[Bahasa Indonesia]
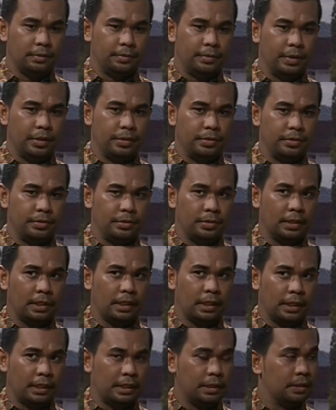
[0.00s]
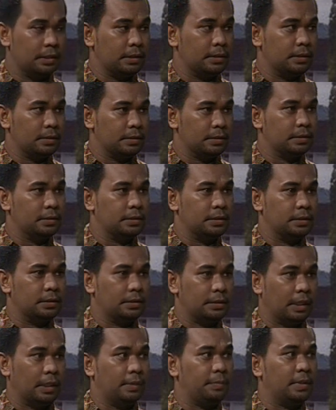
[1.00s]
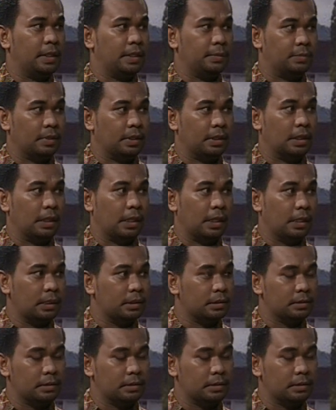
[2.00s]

beliau juga kayaknya siap dan bergerak,